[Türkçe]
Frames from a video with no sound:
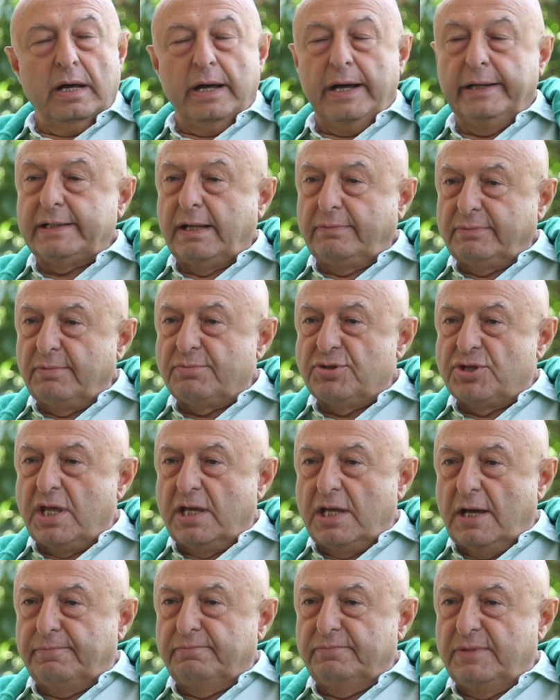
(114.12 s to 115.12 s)
Adam da bir
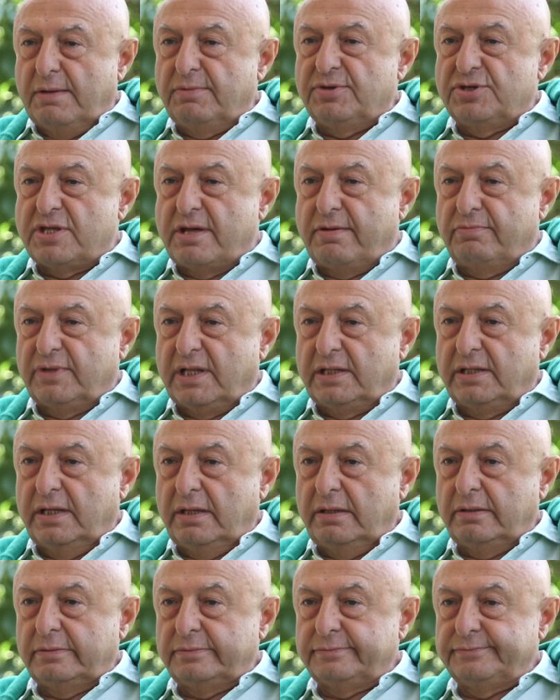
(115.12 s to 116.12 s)
şey yap
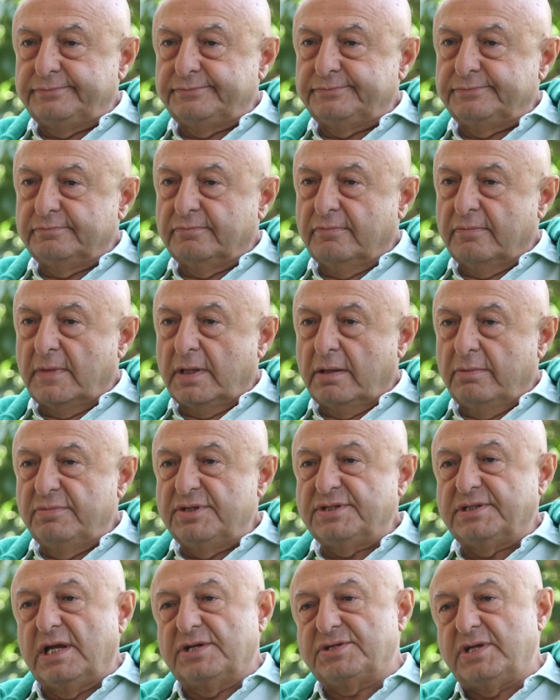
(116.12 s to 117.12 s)
dedi.
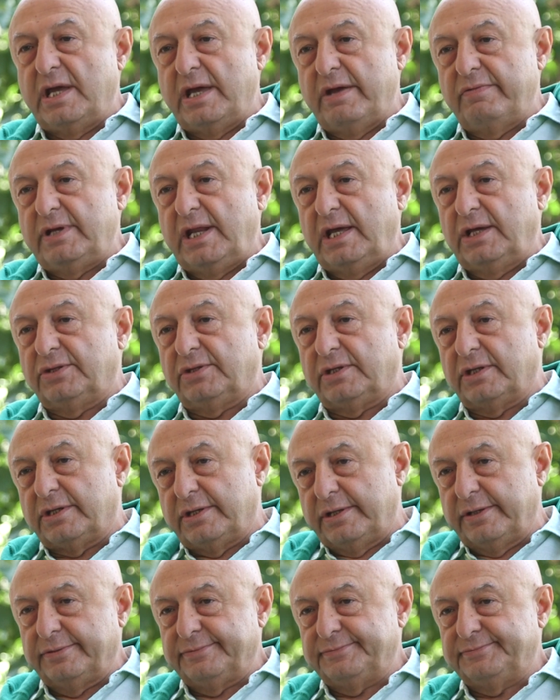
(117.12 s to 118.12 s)
Biz gece evine
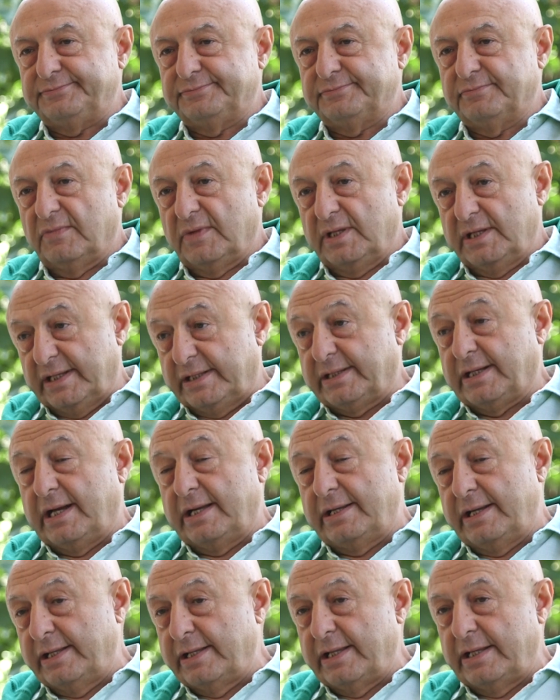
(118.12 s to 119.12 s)
gittik.
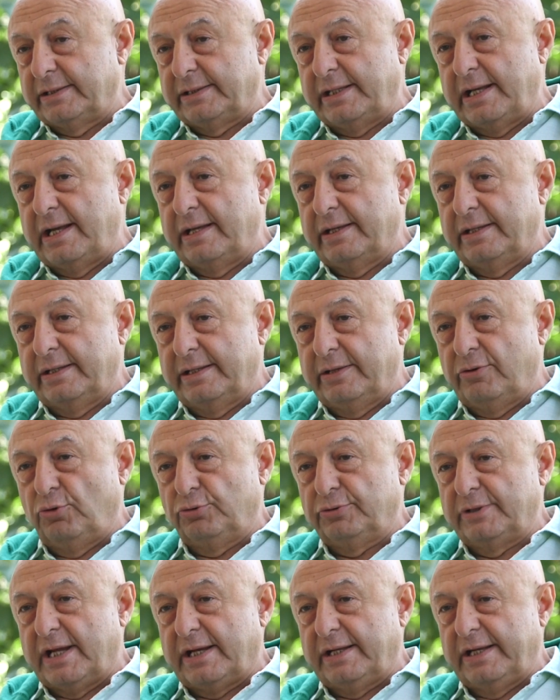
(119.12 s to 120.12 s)
Yatıkhanenin yanında e,
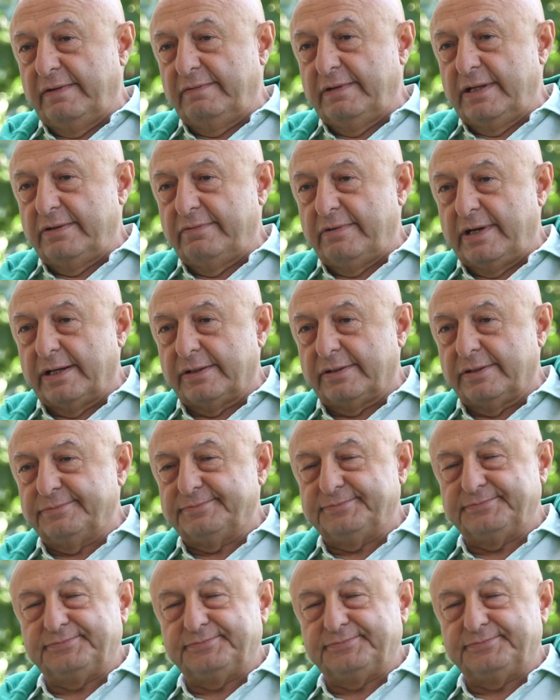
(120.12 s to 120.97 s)
onların evleri vardı.